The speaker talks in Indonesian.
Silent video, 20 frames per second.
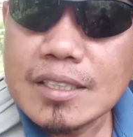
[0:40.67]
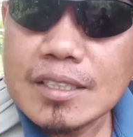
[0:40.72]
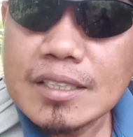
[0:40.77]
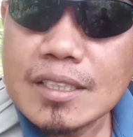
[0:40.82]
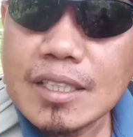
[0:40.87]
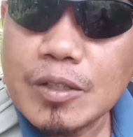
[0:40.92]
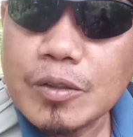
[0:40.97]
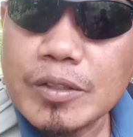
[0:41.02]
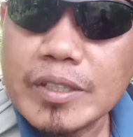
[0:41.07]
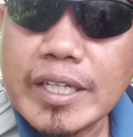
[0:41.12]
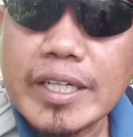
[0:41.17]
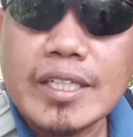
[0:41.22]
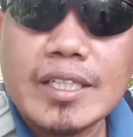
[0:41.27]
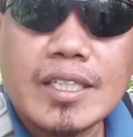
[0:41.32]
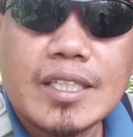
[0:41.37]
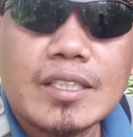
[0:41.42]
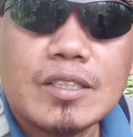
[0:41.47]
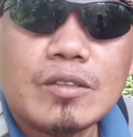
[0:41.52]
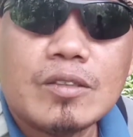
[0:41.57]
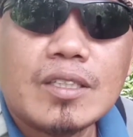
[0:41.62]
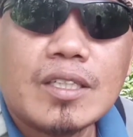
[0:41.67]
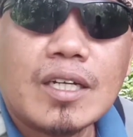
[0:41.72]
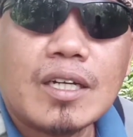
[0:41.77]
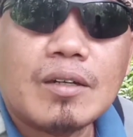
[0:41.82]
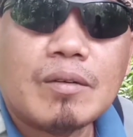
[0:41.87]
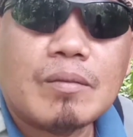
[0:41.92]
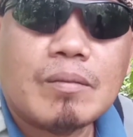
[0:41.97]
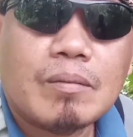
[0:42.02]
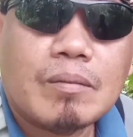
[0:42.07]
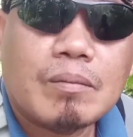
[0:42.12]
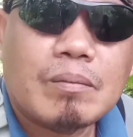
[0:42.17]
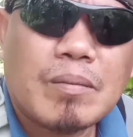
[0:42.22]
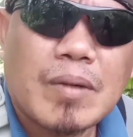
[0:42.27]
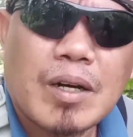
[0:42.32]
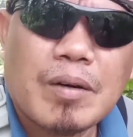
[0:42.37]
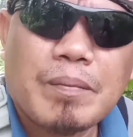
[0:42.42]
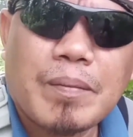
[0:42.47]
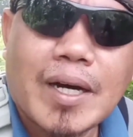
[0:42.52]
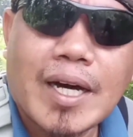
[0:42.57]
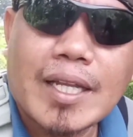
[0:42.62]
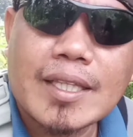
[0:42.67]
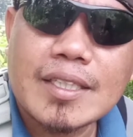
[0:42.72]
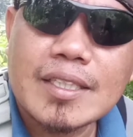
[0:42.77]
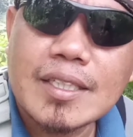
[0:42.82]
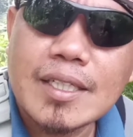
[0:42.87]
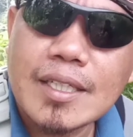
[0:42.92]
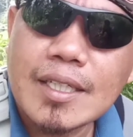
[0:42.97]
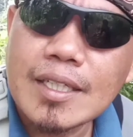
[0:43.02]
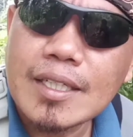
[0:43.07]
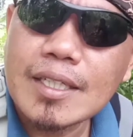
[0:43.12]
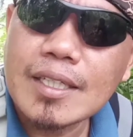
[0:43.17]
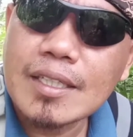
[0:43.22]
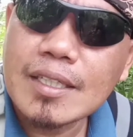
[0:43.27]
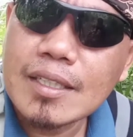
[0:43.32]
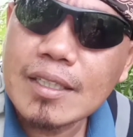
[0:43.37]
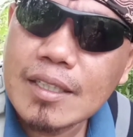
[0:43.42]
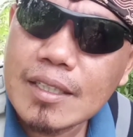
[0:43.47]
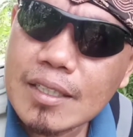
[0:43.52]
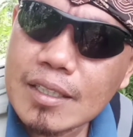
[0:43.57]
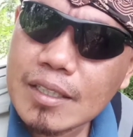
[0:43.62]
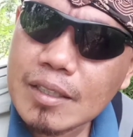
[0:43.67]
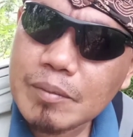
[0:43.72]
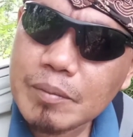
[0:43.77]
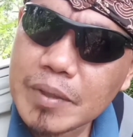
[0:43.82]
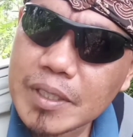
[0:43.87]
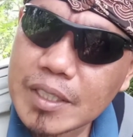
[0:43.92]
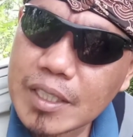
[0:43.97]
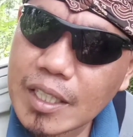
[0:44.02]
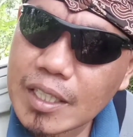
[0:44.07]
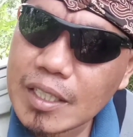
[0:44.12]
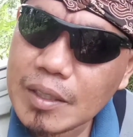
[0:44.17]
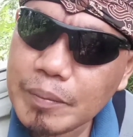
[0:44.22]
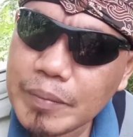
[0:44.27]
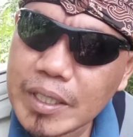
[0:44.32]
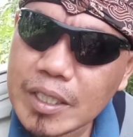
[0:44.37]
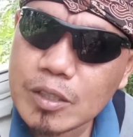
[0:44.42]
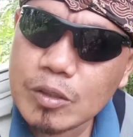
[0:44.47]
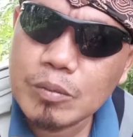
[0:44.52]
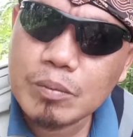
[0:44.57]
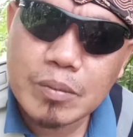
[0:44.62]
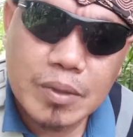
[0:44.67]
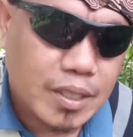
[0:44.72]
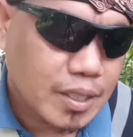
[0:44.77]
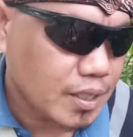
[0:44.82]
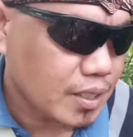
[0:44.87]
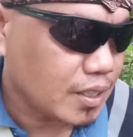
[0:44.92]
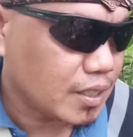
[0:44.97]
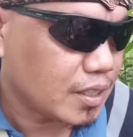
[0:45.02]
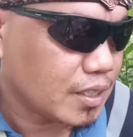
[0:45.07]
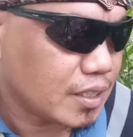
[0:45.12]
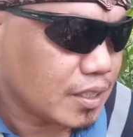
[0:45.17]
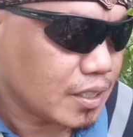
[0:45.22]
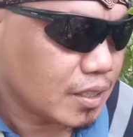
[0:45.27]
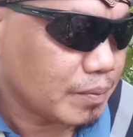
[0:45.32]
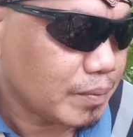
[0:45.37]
daun dedi itu yang manfaatnya bisa diminum di